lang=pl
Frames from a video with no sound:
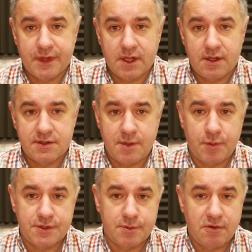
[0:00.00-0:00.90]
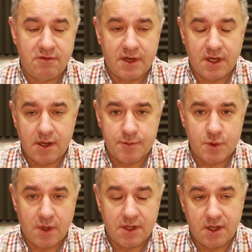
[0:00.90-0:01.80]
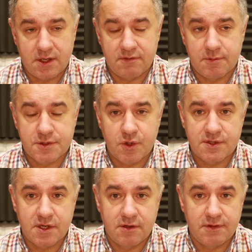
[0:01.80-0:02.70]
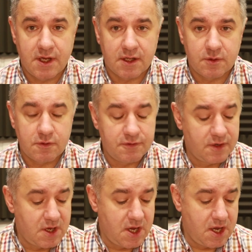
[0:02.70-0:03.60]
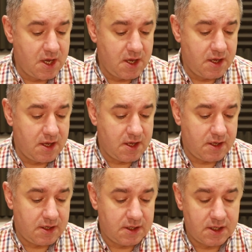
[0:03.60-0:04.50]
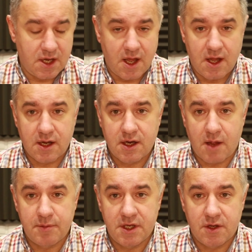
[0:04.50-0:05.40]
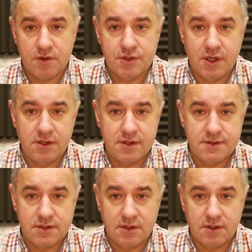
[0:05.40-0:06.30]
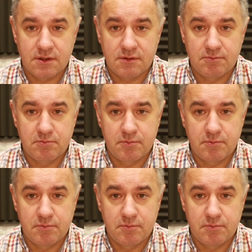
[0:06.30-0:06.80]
e, zapotrzebowanie na przykład na, nie wiem, 100 certyfikatów e, na kamienie o średnicy,